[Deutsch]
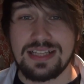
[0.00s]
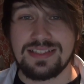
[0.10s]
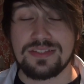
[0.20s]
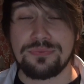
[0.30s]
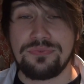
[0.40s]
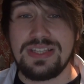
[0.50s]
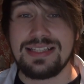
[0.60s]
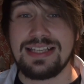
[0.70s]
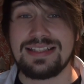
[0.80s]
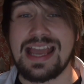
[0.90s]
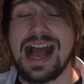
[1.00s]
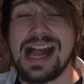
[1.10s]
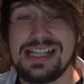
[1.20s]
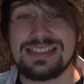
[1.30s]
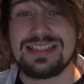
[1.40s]
hat das Feeling der
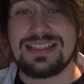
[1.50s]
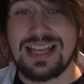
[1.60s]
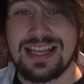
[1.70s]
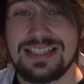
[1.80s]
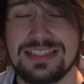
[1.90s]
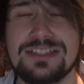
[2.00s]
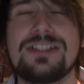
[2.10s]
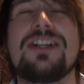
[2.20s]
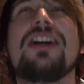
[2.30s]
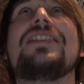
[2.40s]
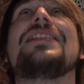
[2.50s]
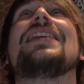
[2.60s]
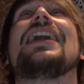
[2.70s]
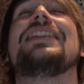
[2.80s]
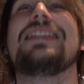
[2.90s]
alten Teile. Gott
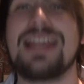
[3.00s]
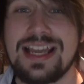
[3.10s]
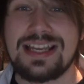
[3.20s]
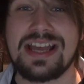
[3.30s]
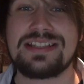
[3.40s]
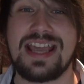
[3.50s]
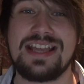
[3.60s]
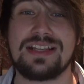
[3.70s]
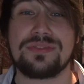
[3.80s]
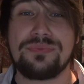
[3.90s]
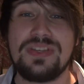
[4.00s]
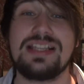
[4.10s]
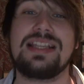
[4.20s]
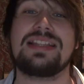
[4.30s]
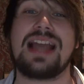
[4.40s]
sei Dank hat er das
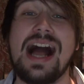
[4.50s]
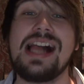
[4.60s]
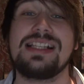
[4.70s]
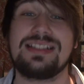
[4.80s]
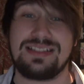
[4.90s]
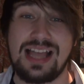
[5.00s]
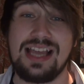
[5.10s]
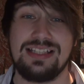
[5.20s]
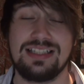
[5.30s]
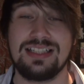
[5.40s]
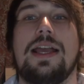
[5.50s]
Feeling der alten Teile.